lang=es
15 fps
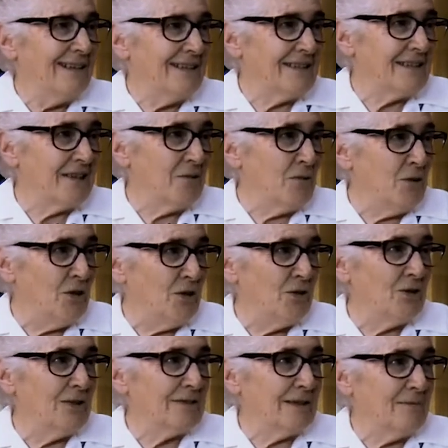se
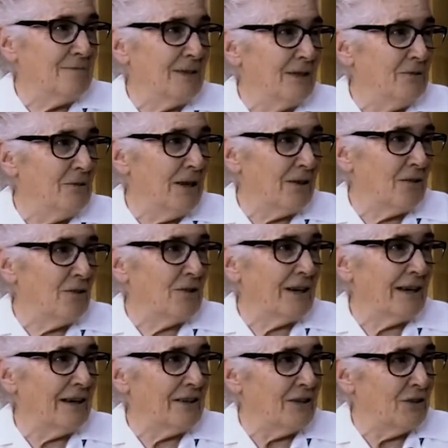unió también una
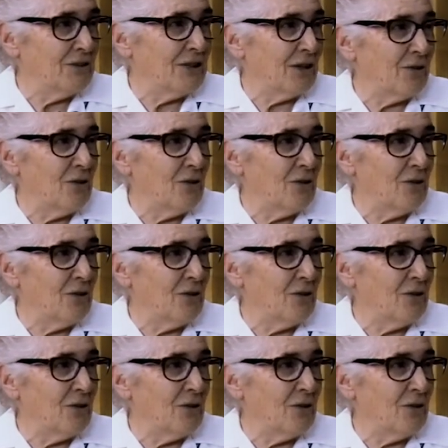congregación de